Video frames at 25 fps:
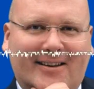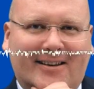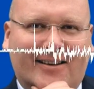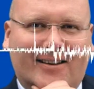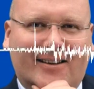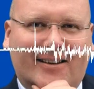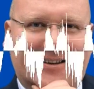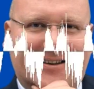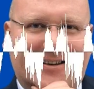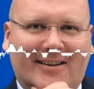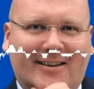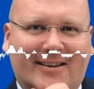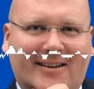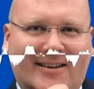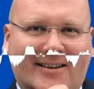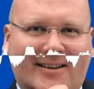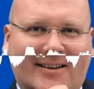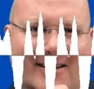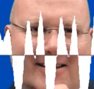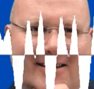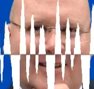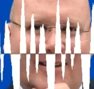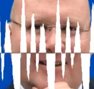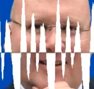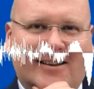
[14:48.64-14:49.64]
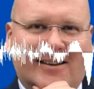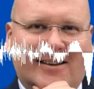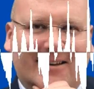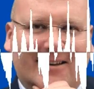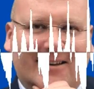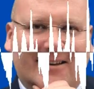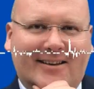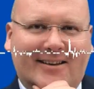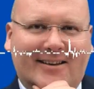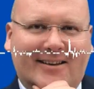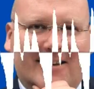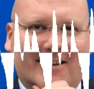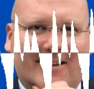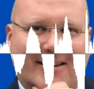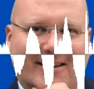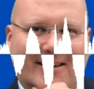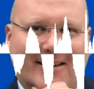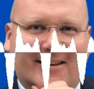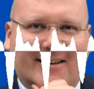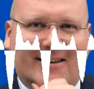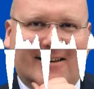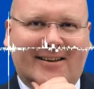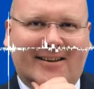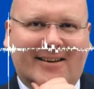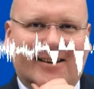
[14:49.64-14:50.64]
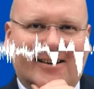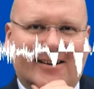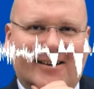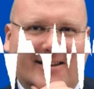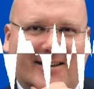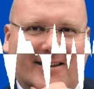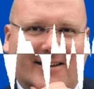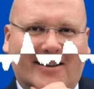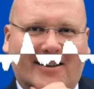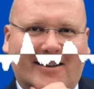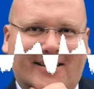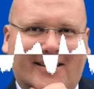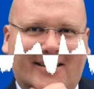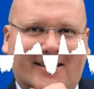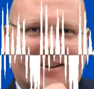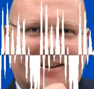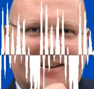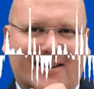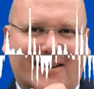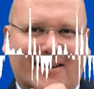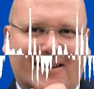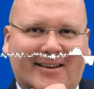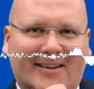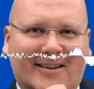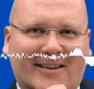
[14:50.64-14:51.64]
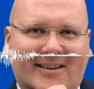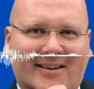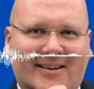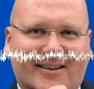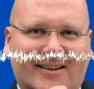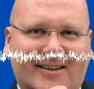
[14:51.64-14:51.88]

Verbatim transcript: Falls Sie das Papier jetzt hier gerade gehört haben, das ist eine Originalnachricht.